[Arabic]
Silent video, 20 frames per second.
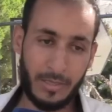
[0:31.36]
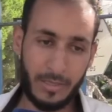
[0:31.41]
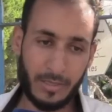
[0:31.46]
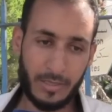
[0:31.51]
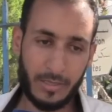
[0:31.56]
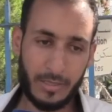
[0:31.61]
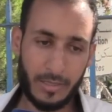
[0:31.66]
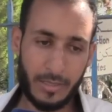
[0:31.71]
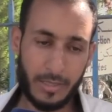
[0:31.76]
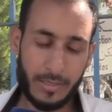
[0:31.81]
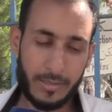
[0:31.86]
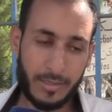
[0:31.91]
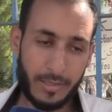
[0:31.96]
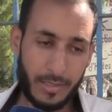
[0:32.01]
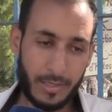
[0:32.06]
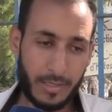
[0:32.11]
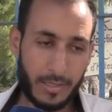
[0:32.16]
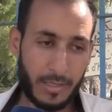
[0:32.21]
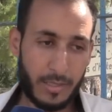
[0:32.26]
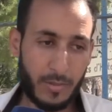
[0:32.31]
آه،
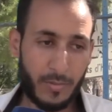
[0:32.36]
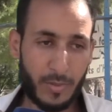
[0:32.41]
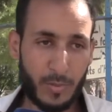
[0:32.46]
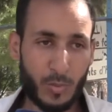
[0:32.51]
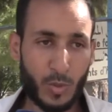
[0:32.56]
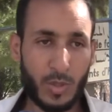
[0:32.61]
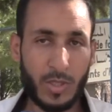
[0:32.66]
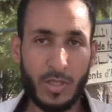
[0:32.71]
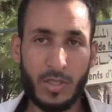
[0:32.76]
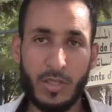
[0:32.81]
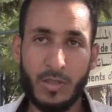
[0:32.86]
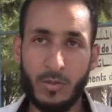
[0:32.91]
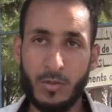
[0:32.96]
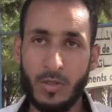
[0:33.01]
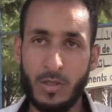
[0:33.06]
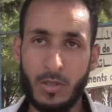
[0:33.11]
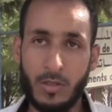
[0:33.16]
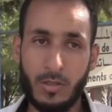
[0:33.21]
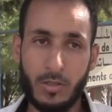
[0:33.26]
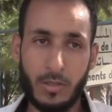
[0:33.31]
الاسئله كانت في
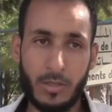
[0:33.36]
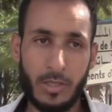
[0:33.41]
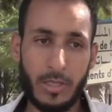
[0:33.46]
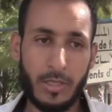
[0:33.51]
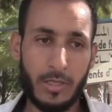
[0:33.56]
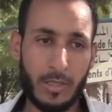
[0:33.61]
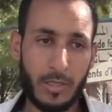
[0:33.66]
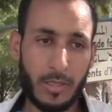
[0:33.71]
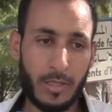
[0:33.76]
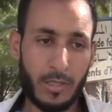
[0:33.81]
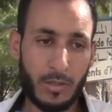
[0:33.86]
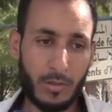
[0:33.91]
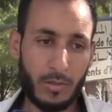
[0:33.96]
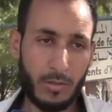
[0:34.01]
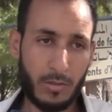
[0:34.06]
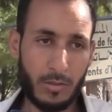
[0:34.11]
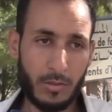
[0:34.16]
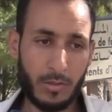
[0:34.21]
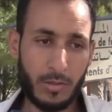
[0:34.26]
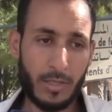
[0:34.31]
المتناول آه، يعني
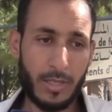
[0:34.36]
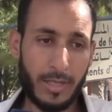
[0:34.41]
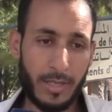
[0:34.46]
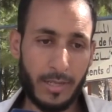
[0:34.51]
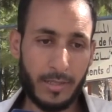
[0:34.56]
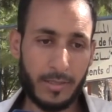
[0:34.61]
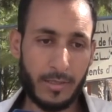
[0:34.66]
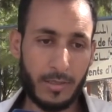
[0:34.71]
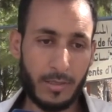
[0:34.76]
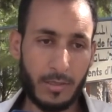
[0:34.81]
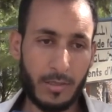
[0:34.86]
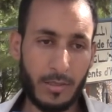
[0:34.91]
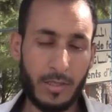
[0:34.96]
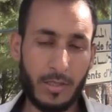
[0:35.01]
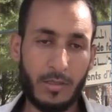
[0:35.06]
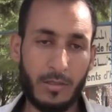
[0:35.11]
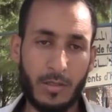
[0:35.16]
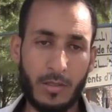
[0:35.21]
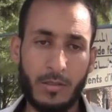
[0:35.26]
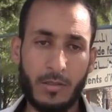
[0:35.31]
كان صراحه
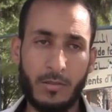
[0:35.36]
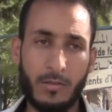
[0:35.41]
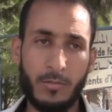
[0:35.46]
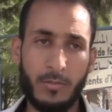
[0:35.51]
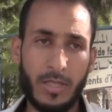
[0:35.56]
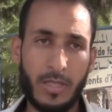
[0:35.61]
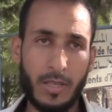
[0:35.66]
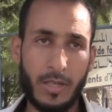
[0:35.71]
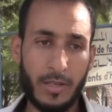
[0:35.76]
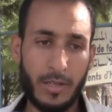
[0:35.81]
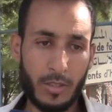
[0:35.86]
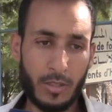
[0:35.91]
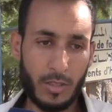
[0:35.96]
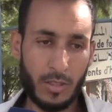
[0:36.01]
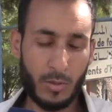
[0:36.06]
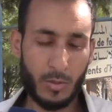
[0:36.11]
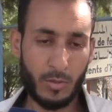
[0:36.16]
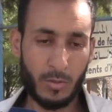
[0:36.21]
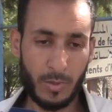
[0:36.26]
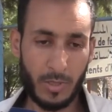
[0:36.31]
كاين ما كرهناش
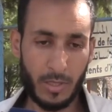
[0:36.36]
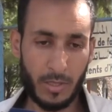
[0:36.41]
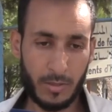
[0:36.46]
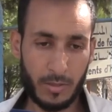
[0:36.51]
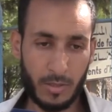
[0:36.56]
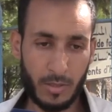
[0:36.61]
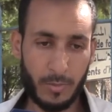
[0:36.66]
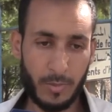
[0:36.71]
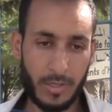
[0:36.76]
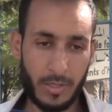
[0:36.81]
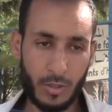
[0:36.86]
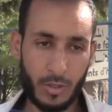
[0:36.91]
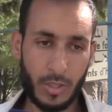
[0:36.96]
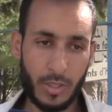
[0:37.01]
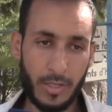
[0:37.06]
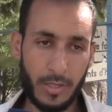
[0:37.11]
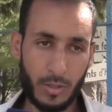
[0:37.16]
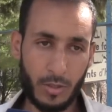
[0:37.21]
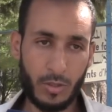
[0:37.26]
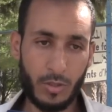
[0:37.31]
ياخذوا بعين الاعتبار
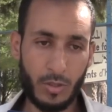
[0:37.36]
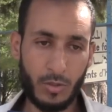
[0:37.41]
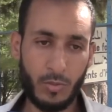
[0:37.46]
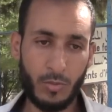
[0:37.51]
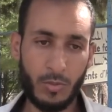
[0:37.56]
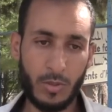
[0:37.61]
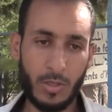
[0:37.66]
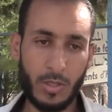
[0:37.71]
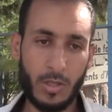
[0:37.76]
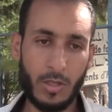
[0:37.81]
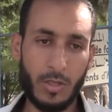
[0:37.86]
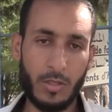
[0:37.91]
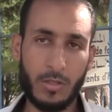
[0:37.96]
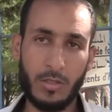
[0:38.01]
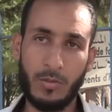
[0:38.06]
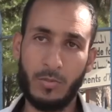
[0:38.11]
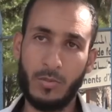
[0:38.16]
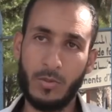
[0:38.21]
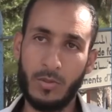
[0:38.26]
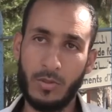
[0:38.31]
الشارج شي شويه على
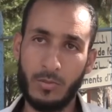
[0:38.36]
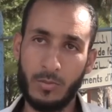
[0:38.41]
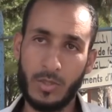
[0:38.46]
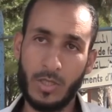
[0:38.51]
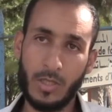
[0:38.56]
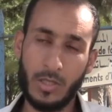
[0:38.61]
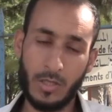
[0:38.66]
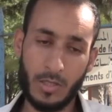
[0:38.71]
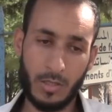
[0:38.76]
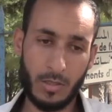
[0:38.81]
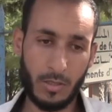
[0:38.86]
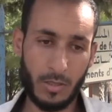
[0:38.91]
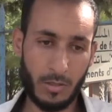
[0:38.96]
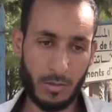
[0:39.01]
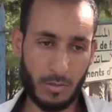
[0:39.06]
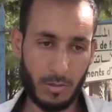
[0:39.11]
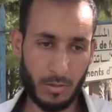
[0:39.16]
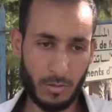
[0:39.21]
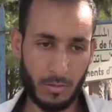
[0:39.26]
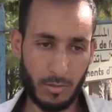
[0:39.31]
حساب الامتحانات حيث
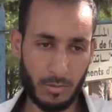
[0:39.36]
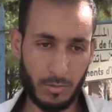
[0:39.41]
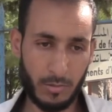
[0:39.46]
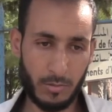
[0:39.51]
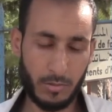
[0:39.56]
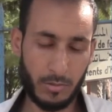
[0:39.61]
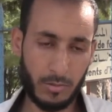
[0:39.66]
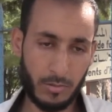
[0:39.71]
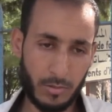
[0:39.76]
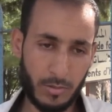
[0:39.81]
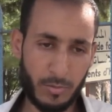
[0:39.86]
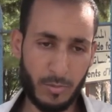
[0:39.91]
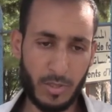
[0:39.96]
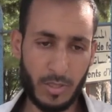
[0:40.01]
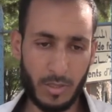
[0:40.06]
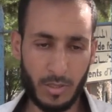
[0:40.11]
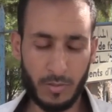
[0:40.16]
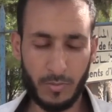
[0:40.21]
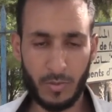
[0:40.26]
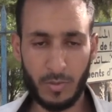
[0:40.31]

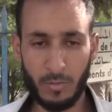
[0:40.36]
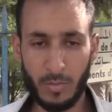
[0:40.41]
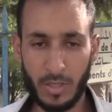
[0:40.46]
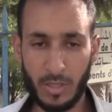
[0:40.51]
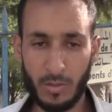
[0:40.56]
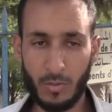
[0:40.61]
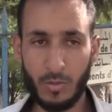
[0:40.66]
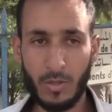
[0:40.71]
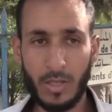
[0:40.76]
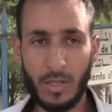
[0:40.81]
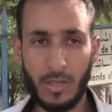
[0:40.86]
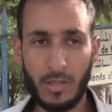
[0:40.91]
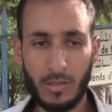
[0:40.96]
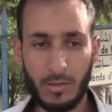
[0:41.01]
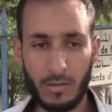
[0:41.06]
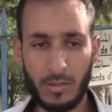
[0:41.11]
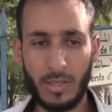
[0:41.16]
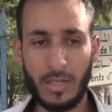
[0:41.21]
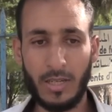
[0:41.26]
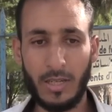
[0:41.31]
80 آه، في 80
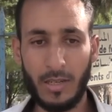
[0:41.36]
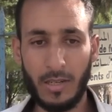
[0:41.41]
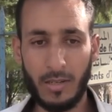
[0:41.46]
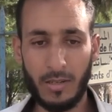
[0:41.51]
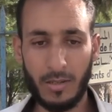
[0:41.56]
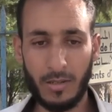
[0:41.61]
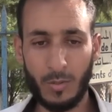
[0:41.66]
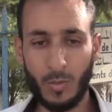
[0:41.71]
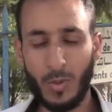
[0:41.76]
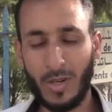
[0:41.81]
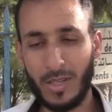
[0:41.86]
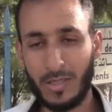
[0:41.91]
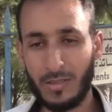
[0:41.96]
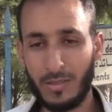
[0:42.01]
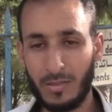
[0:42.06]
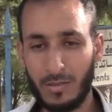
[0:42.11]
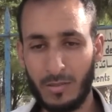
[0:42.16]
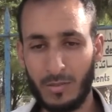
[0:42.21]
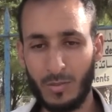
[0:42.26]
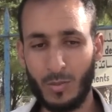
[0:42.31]
واخا صراحه
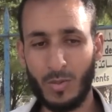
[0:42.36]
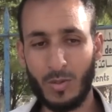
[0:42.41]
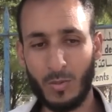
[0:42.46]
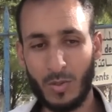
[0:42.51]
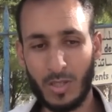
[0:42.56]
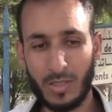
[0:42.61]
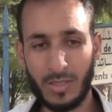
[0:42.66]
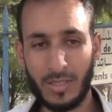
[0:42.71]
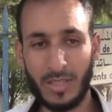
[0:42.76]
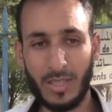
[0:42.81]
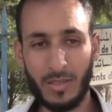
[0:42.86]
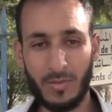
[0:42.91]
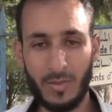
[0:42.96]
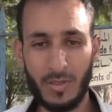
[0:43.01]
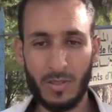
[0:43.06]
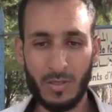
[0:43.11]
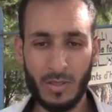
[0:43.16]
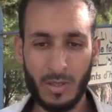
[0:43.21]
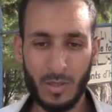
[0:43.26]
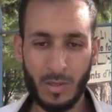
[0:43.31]
الوقت هو الوقت
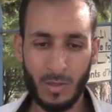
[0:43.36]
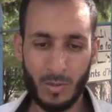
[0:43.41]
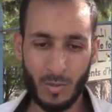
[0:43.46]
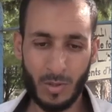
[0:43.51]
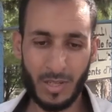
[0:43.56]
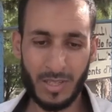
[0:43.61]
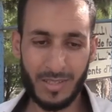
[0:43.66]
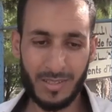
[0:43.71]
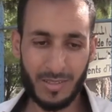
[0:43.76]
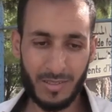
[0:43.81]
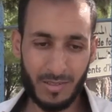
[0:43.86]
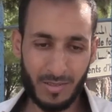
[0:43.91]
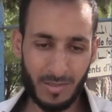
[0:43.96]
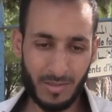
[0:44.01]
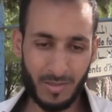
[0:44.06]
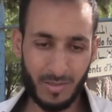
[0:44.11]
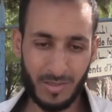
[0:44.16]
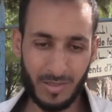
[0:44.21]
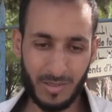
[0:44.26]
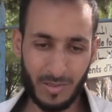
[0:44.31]
كافي
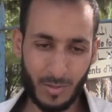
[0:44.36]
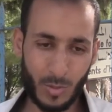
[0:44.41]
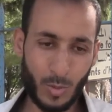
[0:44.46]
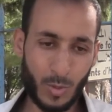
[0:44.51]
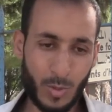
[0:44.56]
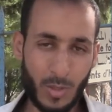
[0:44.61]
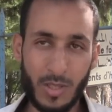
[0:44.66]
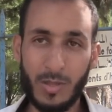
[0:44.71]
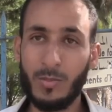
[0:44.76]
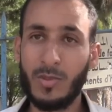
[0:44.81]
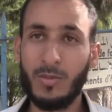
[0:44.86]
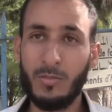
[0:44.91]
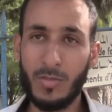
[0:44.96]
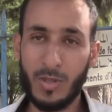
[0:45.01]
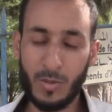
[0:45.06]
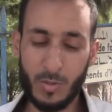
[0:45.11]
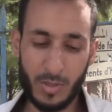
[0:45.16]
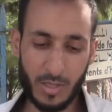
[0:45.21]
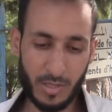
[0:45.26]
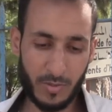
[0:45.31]
ولكن كو سي ام كما
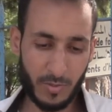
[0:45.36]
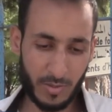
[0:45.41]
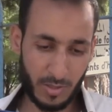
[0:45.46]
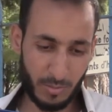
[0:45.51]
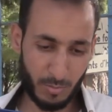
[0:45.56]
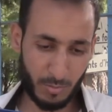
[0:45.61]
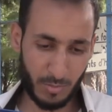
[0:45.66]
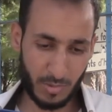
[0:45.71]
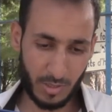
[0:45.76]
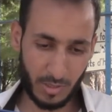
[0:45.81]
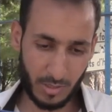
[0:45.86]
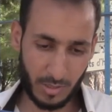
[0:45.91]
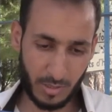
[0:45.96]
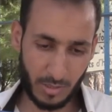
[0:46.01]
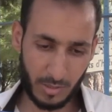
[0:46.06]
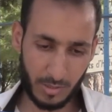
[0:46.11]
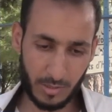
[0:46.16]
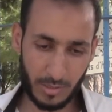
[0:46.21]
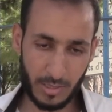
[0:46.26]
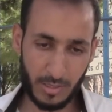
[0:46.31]
هو عرف كما
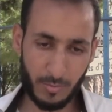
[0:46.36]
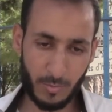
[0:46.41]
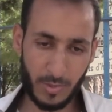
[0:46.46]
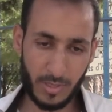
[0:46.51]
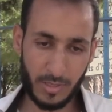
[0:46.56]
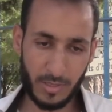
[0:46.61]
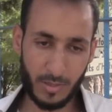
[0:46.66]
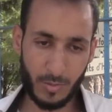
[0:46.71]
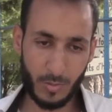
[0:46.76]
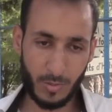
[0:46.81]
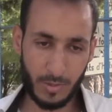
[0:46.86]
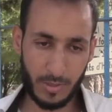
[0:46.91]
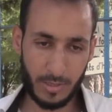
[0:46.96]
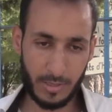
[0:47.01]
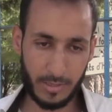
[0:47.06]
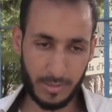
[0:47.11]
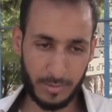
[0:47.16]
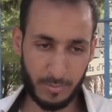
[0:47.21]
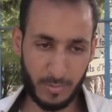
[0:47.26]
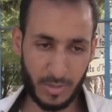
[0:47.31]
كيتعرف بانه
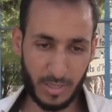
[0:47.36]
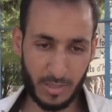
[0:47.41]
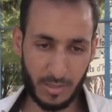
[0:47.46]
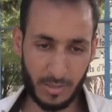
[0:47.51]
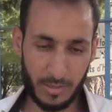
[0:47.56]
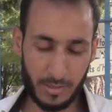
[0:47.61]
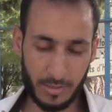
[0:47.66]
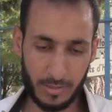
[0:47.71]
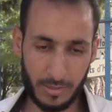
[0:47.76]
هو من